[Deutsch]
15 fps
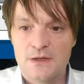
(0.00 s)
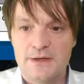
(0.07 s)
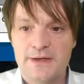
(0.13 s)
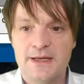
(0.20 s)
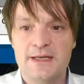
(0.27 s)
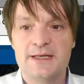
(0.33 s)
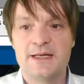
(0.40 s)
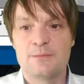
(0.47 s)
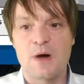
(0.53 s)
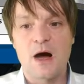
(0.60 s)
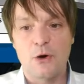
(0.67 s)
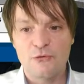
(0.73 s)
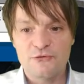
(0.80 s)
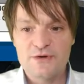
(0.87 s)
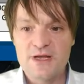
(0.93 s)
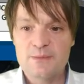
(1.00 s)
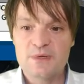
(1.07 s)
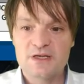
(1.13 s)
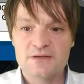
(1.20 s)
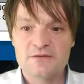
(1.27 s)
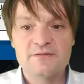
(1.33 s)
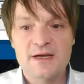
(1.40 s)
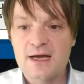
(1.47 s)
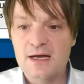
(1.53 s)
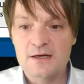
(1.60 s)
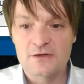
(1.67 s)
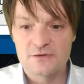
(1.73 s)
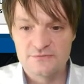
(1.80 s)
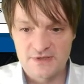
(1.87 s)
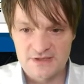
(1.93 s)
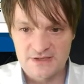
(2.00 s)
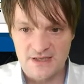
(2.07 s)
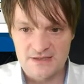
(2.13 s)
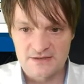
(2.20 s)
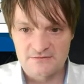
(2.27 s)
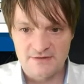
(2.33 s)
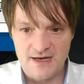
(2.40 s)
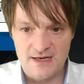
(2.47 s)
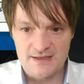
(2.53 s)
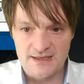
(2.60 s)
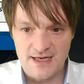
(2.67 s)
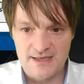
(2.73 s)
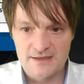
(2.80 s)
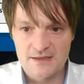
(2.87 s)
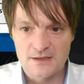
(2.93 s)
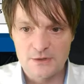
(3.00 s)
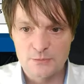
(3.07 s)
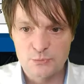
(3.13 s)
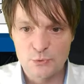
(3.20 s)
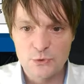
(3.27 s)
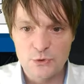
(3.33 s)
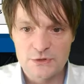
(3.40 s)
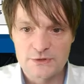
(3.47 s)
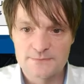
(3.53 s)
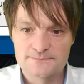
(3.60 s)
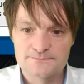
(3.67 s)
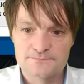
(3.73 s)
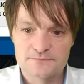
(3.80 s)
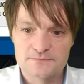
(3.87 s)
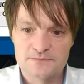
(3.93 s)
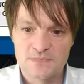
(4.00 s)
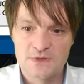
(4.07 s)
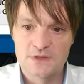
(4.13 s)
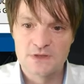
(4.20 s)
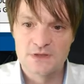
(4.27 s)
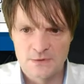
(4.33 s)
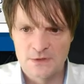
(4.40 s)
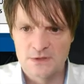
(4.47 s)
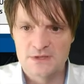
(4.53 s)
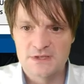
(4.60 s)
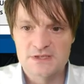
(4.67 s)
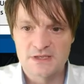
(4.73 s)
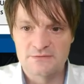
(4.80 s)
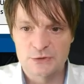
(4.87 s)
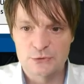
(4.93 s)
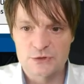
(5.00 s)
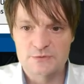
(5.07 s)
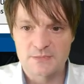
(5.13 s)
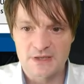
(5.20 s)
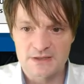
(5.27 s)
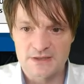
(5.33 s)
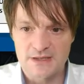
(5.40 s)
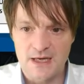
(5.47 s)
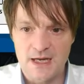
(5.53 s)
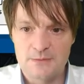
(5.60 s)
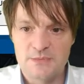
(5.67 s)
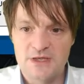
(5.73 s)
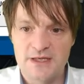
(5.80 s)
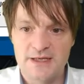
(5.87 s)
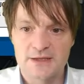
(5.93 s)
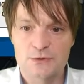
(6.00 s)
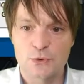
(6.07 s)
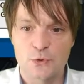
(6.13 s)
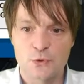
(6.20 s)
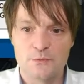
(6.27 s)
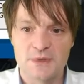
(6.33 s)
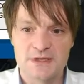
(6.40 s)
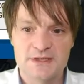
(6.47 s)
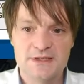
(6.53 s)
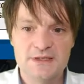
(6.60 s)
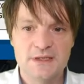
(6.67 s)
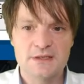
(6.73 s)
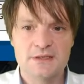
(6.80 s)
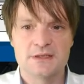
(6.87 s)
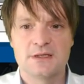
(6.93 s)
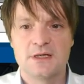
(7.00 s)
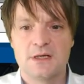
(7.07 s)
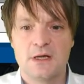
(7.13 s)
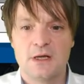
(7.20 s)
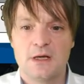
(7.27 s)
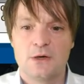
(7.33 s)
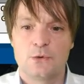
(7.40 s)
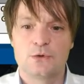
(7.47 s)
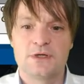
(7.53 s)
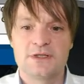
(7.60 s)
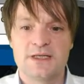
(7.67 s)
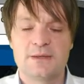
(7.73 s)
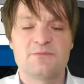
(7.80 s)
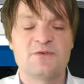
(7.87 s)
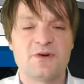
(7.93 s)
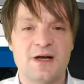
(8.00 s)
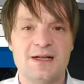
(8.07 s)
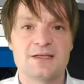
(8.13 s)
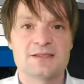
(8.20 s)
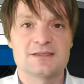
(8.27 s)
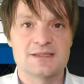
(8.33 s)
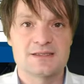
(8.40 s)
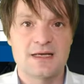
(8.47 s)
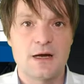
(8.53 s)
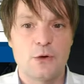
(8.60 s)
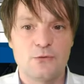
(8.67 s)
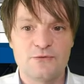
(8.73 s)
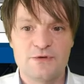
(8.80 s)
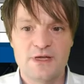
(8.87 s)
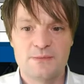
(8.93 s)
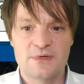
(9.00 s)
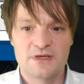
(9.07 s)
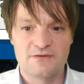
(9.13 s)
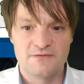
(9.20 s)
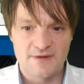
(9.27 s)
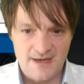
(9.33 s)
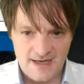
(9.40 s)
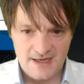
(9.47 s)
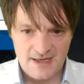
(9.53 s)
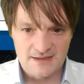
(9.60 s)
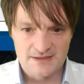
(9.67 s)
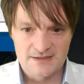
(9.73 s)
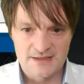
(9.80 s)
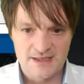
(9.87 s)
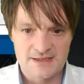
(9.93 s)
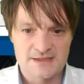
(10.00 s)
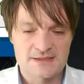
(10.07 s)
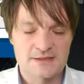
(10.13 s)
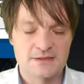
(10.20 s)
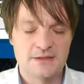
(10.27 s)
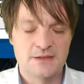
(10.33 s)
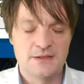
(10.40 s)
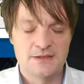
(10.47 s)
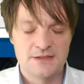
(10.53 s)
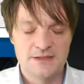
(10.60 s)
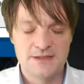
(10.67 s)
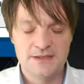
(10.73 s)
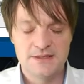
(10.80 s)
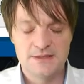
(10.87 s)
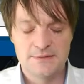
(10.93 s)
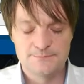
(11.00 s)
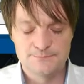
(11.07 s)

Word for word: In dem aufnehmenden Werk wird dann ein Wareneingang gebucht. Dieser wird durch einen Materialbeleg dokumentiert. Und in dem Fall, dass das aufnehmende Werk jetzt die